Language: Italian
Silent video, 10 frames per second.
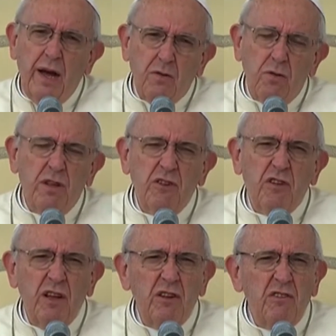Tutti
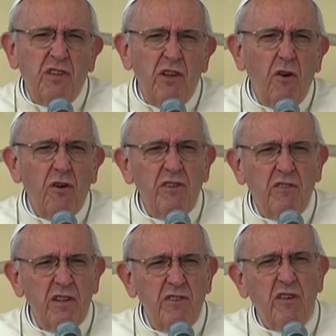il Signore
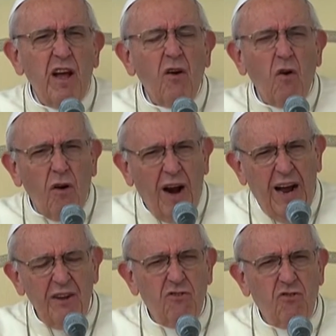ci dice
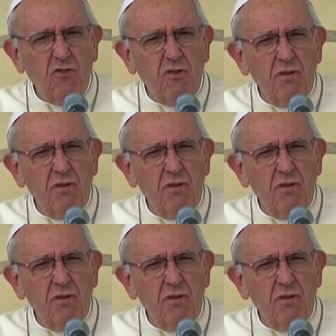coraggio,